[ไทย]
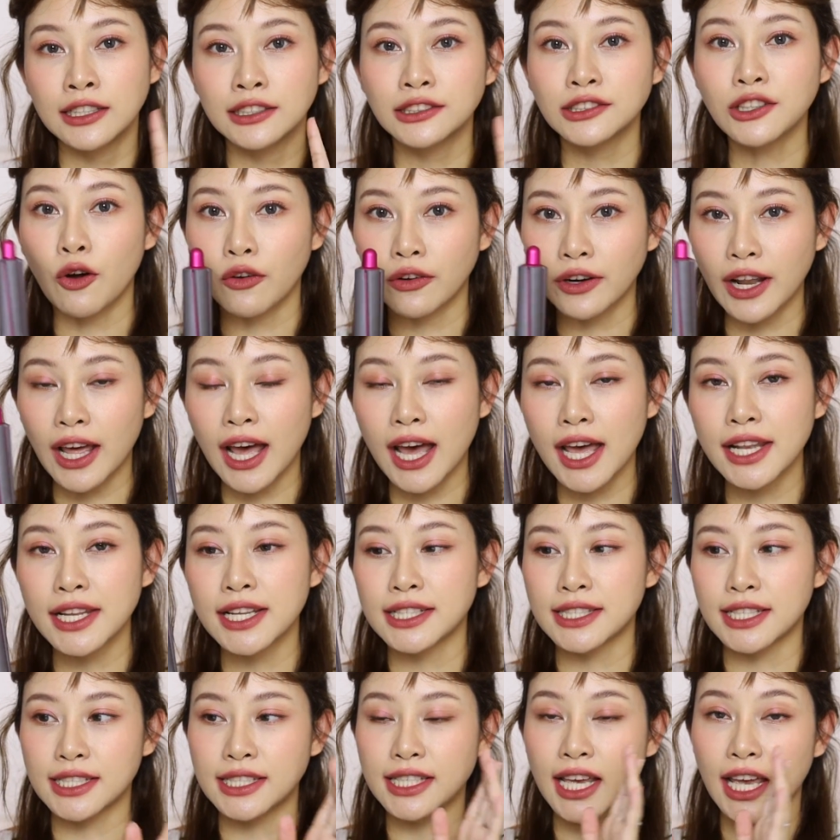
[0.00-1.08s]
2ด้านเนี่
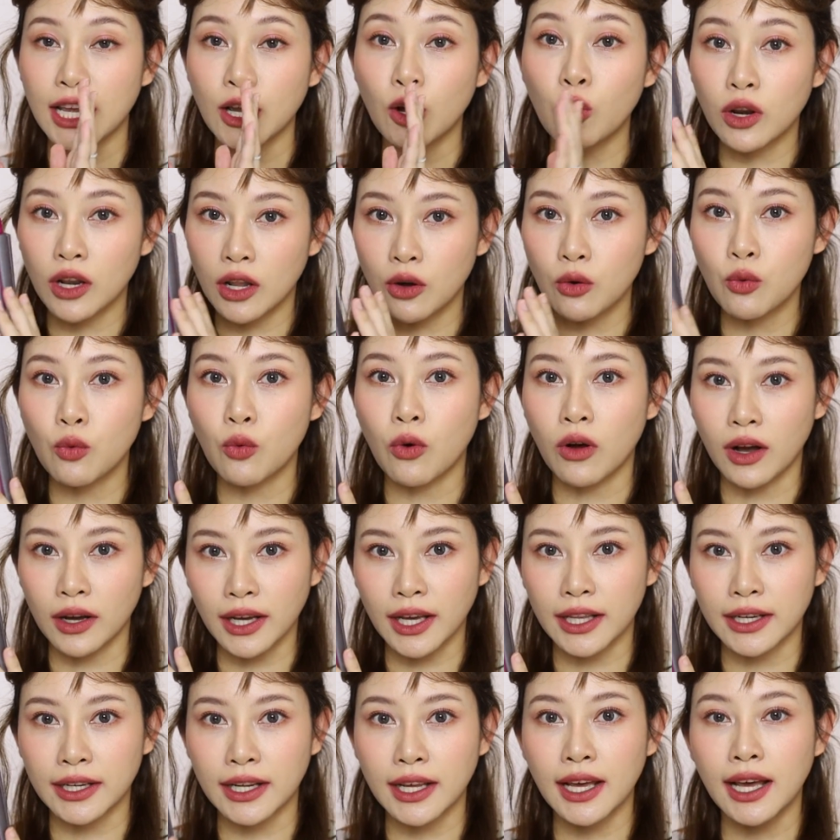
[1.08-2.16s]
ยจะใช้คนละหัว
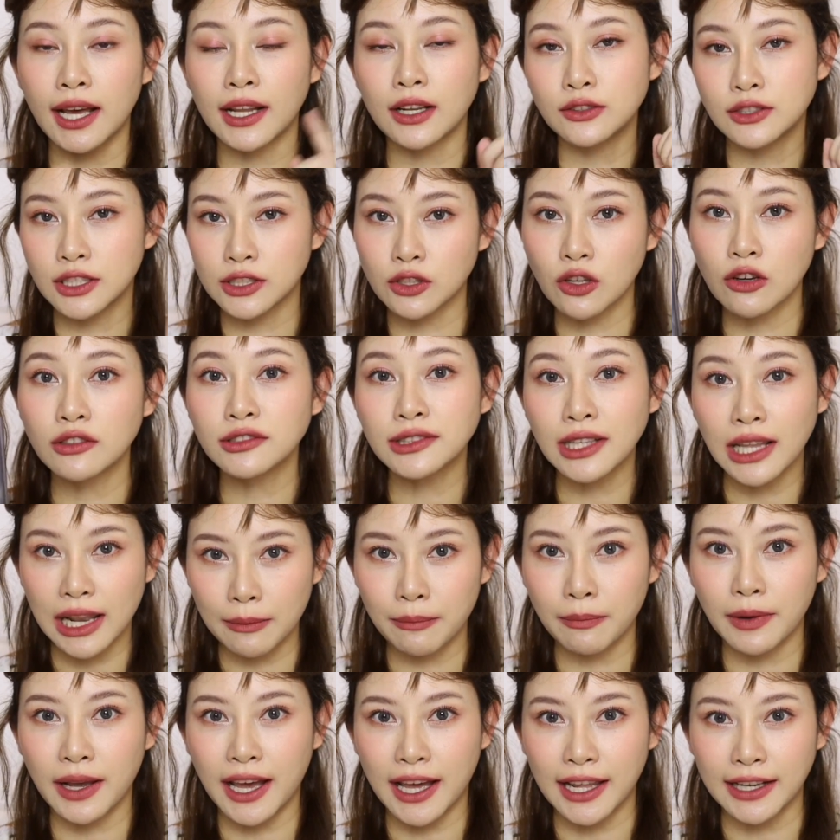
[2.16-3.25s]
กันนะคะเราจะต้องสลั
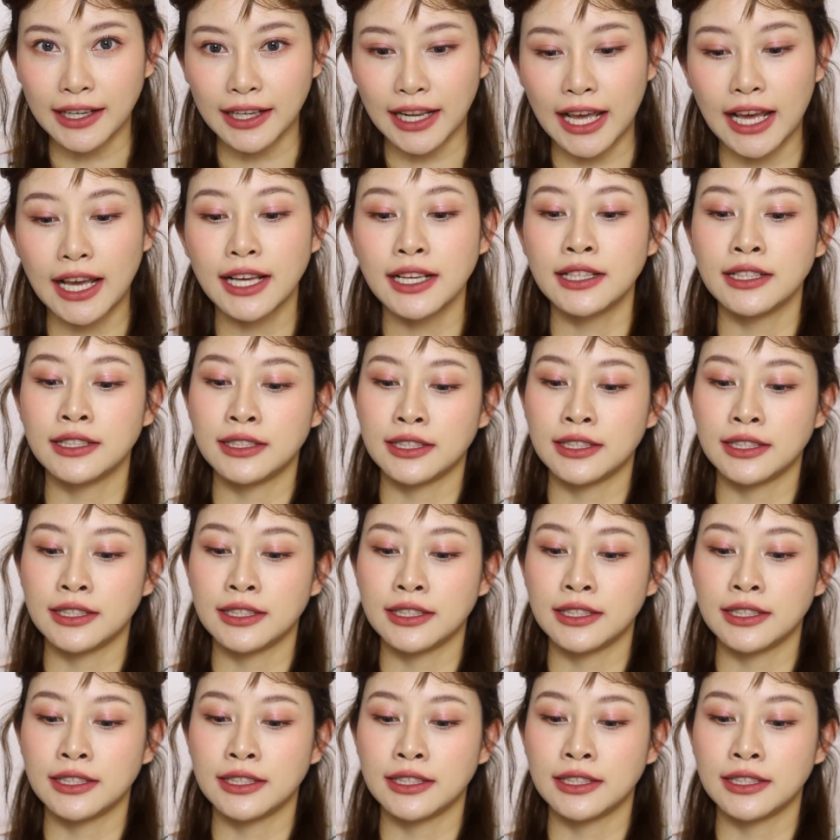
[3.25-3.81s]
บกันนะ